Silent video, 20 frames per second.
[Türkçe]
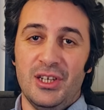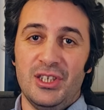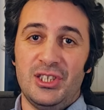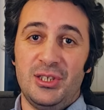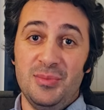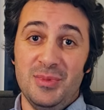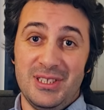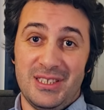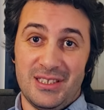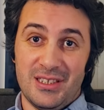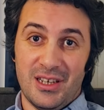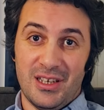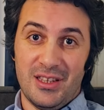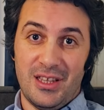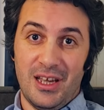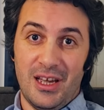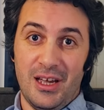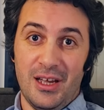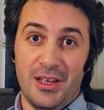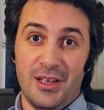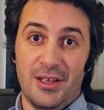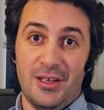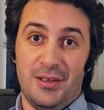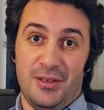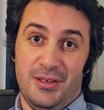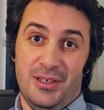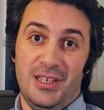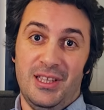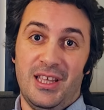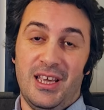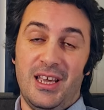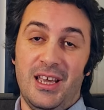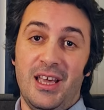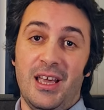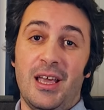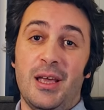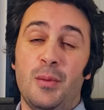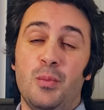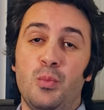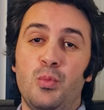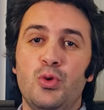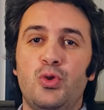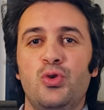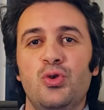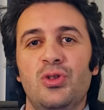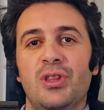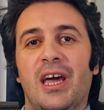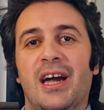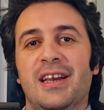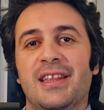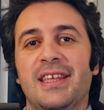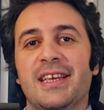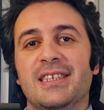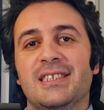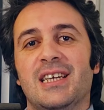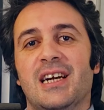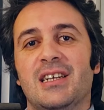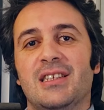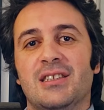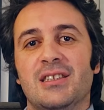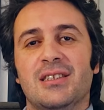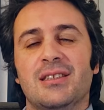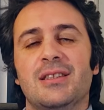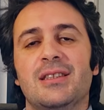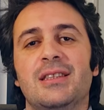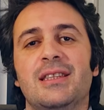Şimdi sırada yine bütün neredeyse artık